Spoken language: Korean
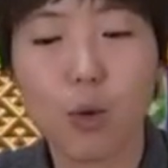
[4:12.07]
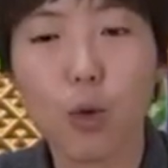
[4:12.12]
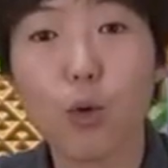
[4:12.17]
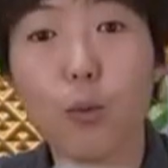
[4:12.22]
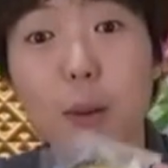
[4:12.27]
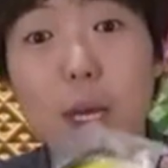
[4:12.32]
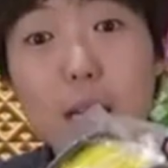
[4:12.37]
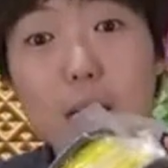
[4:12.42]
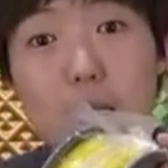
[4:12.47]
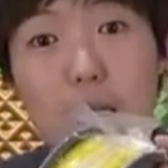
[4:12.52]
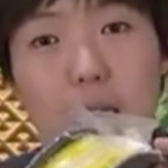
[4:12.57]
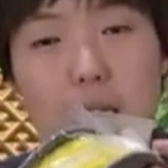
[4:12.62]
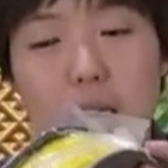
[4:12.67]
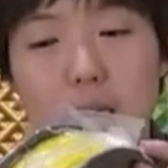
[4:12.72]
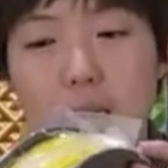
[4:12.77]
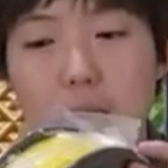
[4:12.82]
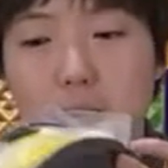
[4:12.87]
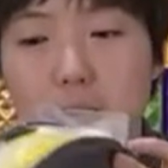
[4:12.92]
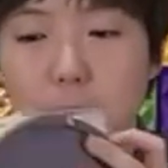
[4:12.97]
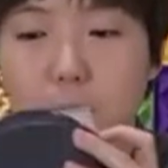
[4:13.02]

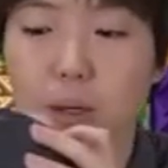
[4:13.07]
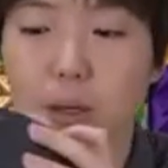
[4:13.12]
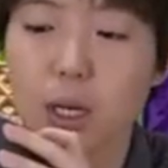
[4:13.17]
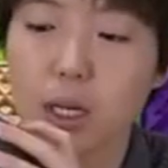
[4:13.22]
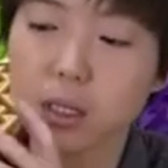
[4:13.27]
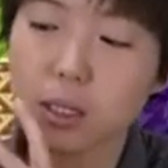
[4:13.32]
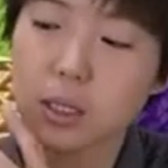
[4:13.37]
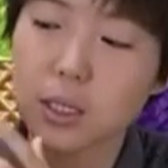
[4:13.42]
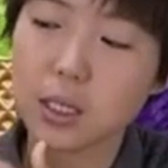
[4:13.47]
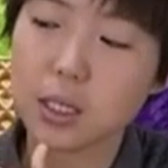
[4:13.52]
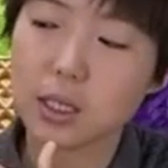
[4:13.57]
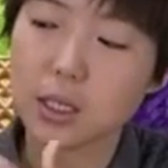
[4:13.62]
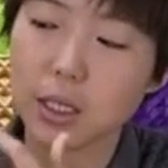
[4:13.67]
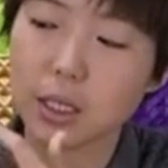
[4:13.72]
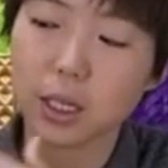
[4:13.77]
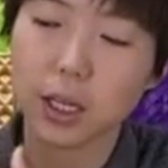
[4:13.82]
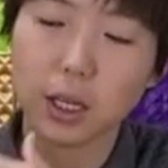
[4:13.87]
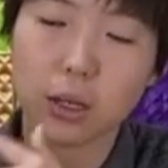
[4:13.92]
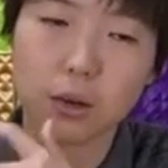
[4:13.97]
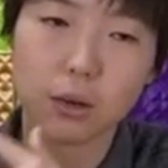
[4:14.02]
보빈이
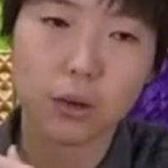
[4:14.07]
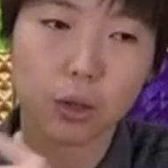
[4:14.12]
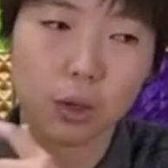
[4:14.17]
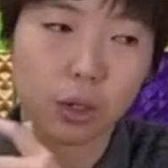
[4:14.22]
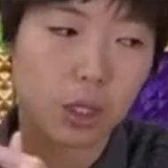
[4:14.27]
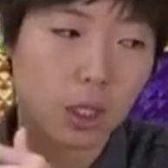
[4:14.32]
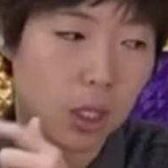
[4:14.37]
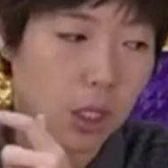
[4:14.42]
플라스틱이잖아요.